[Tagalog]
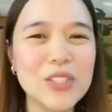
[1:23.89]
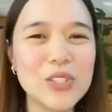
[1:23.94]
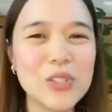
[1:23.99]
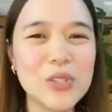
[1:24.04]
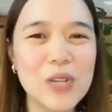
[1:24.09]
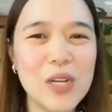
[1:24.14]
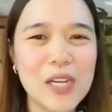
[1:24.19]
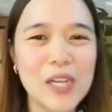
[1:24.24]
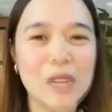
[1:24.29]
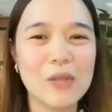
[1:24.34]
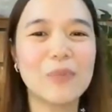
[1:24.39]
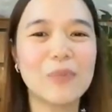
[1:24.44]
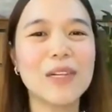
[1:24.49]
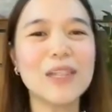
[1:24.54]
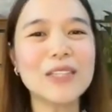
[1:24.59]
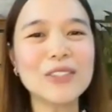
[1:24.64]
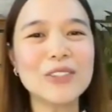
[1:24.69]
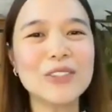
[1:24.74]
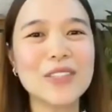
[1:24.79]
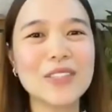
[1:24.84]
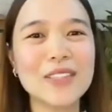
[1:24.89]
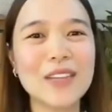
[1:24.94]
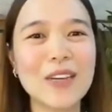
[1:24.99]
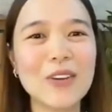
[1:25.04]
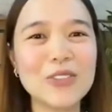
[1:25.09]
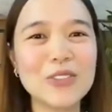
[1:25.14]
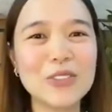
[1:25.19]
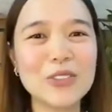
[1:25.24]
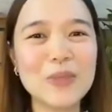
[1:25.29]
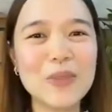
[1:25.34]
So parang doon
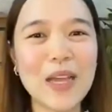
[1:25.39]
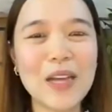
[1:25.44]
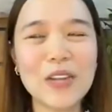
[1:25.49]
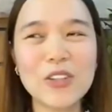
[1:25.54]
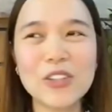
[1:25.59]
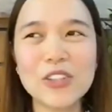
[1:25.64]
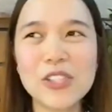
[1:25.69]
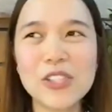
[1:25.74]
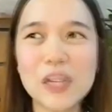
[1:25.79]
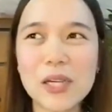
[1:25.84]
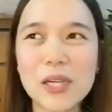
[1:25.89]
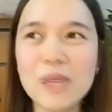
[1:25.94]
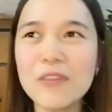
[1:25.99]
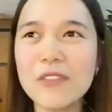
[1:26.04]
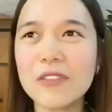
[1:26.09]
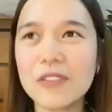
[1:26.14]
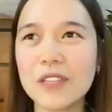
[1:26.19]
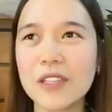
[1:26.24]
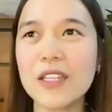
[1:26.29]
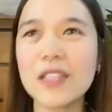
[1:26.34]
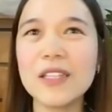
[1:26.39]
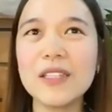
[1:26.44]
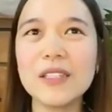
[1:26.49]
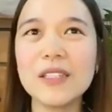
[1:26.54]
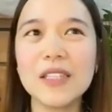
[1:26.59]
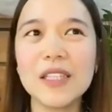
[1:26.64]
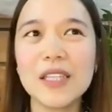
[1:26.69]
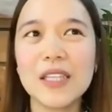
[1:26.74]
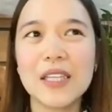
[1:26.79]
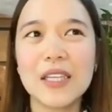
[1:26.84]
nagkakutob na ako, something,
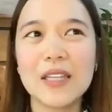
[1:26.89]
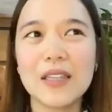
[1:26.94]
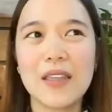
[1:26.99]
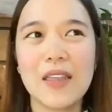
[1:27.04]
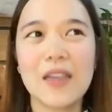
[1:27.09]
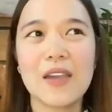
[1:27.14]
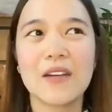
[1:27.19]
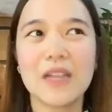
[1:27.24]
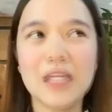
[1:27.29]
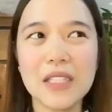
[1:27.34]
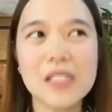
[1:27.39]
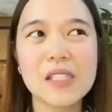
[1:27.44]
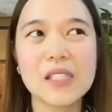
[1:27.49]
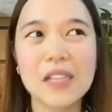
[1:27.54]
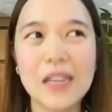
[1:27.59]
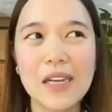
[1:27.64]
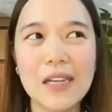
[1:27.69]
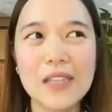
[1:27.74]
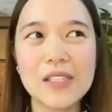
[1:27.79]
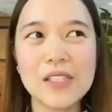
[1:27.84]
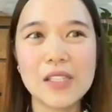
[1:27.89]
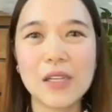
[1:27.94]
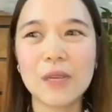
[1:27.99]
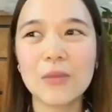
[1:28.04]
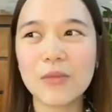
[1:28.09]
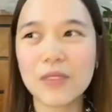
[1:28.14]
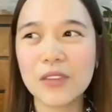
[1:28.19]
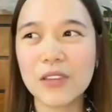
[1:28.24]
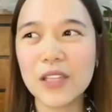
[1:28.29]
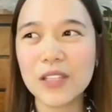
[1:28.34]
there is really
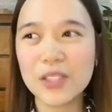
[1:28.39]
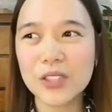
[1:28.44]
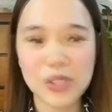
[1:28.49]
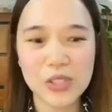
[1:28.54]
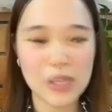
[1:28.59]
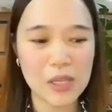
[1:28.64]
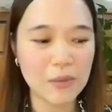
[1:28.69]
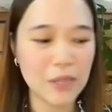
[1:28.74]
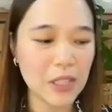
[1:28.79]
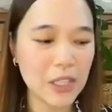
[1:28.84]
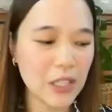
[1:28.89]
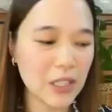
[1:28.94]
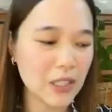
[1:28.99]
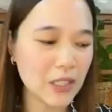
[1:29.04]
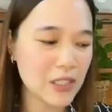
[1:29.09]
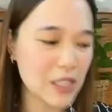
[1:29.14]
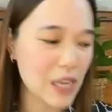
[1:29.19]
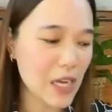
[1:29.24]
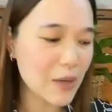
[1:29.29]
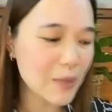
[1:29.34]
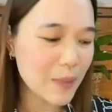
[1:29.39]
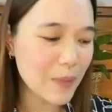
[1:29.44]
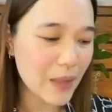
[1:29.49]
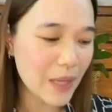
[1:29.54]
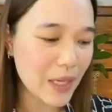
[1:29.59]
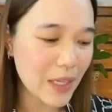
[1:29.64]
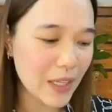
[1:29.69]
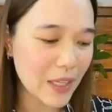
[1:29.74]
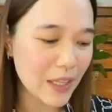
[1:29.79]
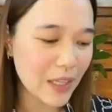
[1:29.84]
something. So sabi,
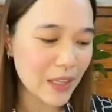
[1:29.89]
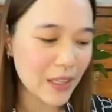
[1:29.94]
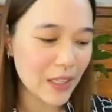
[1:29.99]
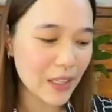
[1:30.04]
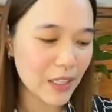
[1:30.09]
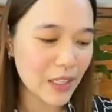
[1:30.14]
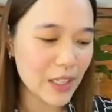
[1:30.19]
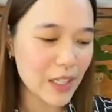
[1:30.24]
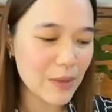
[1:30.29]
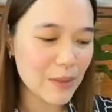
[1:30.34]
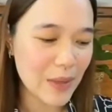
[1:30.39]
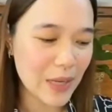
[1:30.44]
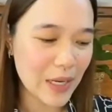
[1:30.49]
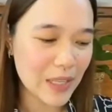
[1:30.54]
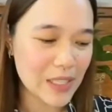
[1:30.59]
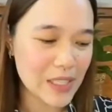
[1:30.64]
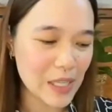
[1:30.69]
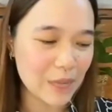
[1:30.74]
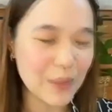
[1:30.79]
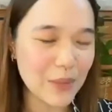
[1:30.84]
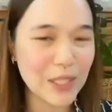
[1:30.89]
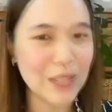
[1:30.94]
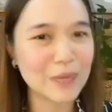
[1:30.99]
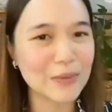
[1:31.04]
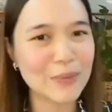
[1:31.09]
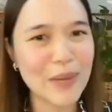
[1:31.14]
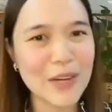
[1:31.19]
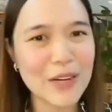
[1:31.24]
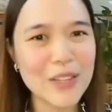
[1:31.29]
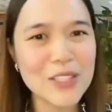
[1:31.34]
sabi ng iba, sabi ng
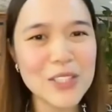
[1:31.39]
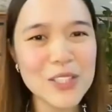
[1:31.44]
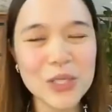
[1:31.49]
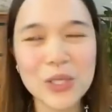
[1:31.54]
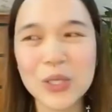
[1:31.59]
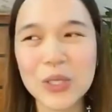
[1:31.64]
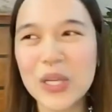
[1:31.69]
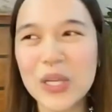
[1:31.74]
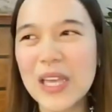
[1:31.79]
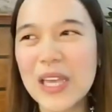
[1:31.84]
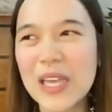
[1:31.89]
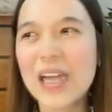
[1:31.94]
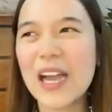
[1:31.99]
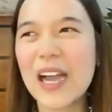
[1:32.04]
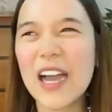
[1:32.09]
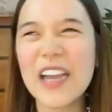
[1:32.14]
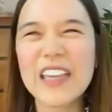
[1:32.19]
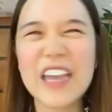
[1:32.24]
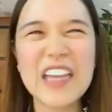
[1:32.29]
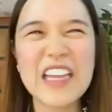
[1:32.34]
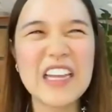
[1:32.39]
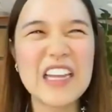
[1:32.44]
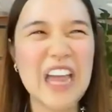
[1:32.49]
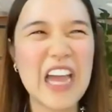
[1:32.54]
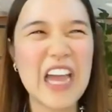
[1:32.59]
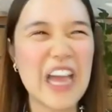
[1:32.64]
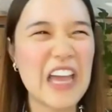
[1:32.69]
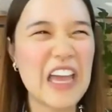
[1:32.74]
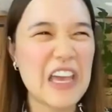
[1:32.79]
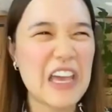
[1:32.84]
parents ko, ayan, ah,
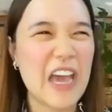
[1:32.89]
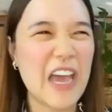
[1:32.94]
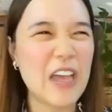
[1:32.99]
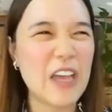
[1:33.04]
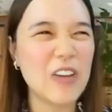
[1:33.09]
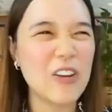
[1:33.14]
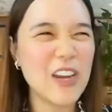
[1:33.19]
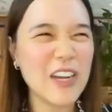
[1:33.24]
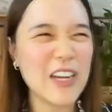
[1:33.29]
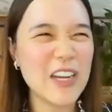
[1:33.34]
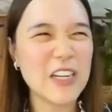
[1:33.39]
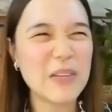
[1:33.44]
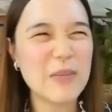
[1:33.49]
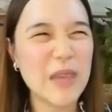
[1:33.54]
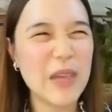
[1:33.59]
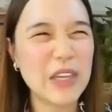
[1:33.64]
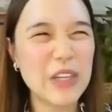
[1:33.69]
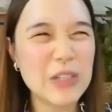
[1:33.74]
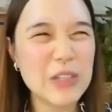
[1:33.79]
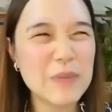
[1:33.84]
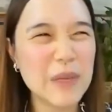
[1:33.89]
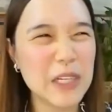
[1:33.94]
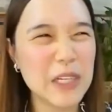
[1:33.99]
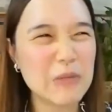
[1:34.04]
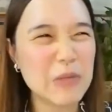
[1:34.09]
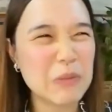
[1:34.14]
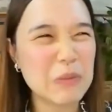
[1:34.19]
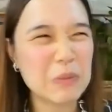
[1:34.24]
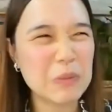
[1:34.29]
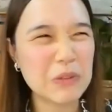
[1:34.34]
ayaw lang yan ni Mayor para
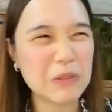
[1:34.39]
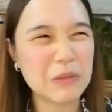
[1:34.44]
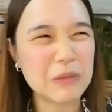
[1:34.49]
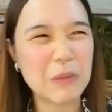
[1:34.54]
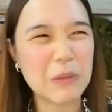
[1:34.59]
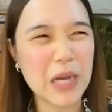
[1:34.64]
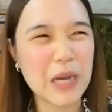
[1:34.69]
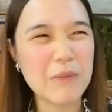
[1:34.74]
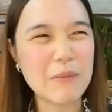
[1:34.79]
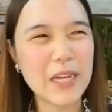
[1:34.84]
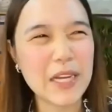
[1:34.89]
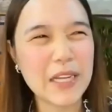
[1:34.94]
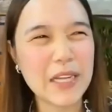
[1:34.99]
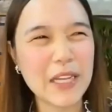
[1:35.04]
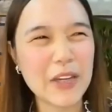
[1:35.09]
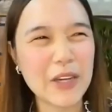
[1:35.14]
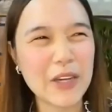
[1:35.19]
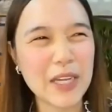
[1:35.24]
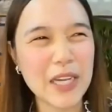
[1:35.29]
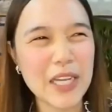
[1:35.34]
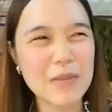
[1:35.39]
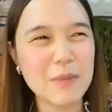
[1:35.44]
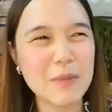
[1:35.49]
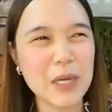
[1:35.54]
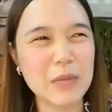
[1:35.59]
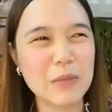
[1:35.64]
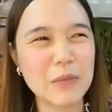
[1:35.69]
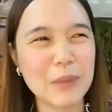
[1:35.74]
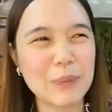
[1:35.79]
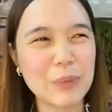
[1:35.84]
makabalik kayo agad,
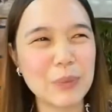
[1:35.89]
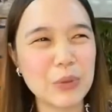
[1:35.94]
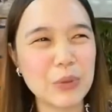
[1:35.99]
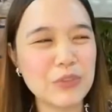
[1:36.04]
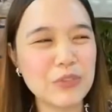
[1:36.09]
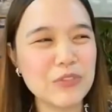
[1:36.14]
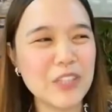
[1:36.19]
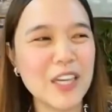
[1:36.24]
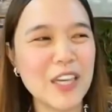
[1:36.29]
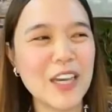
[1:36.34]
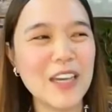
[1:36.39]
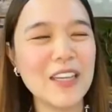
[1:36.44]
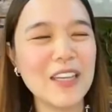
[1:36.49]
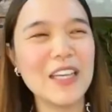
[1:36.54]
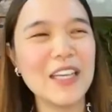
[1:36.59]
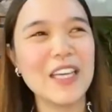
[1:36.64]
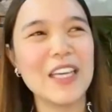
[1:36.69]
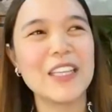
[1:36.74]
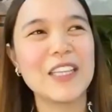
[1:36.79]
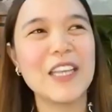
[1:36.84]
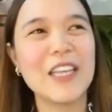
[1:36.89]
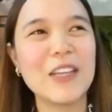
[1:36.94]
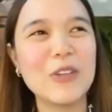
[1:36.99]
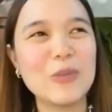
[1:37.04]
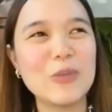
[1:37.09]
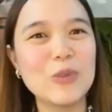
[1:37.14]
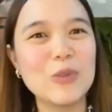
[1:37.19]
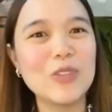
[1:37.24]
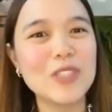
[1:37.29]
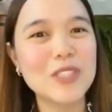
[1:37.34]
para ma-prove niya na
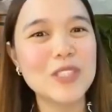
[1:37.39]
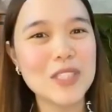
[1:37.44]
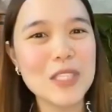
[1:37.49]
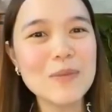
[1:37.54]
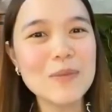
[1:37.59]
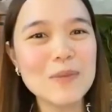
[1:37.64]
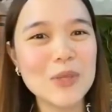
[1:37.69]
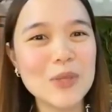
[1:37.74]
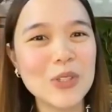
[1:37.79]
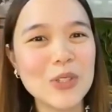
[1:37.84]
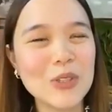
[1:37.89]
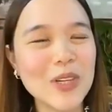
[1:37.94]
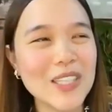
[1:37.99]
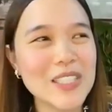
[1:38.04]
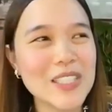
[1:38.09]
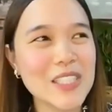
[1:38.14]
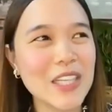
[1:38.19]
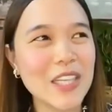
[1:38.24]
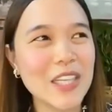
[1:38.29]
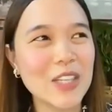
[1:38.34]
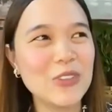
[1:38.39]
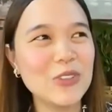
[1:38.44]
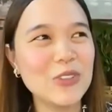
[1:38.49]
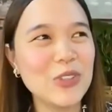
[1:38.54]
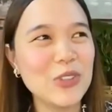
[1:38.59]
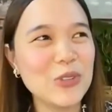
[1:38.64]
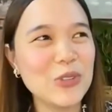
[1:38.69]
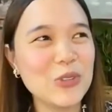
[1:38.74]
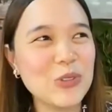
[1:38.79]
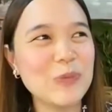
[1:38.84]
yung munisipyo, kasi yun
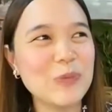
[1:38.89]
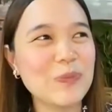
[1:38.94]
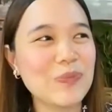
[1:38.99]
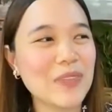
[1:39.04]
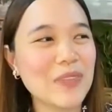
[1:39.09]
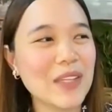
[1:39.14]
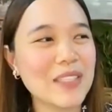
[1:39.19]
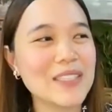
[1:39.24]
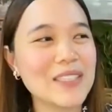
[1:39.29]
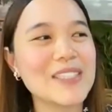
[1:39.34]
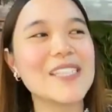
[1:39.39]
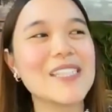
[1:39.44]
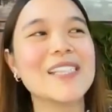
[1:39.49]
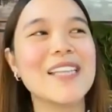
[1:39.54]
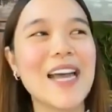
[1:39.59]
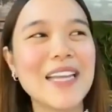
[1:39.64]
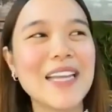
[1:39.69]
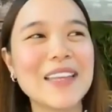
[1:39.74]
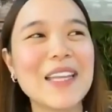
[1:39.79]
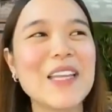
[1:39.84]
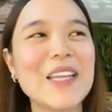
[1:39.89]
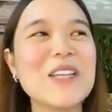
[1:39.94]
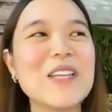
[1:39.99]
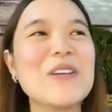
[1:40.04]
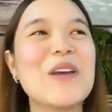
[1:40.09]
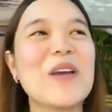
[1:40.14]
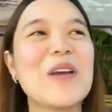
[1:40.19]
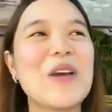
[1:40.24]
yung sa dating